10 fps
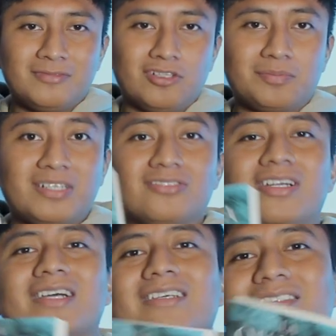los
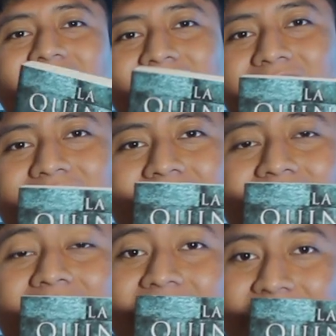personajes de
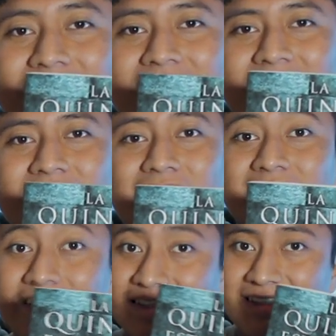la quinta estación
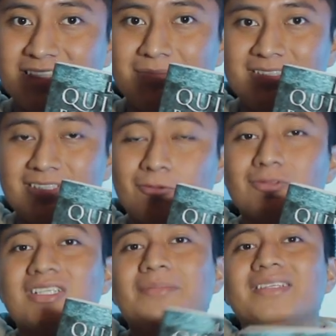de Neca Jemisin,
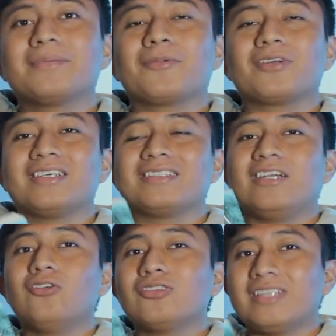justamente porque se
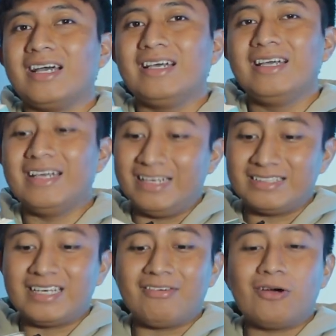nota
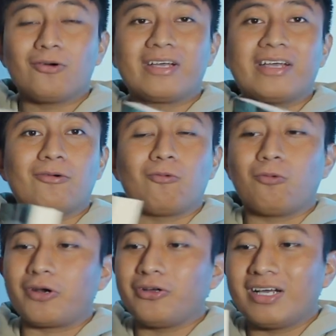el trabajo que
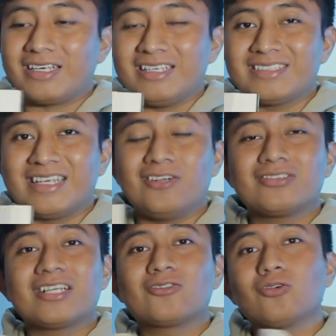ocurrió aquí, se
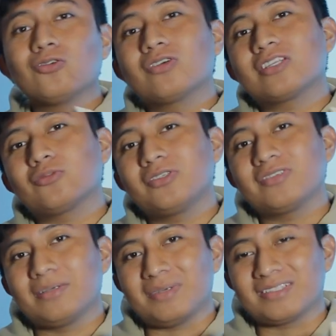nota todo lo que tuvieron
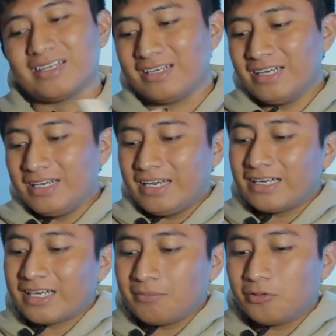que pasar.
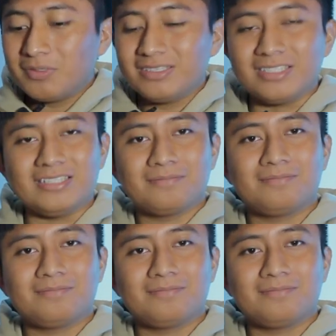En cambio, Vinti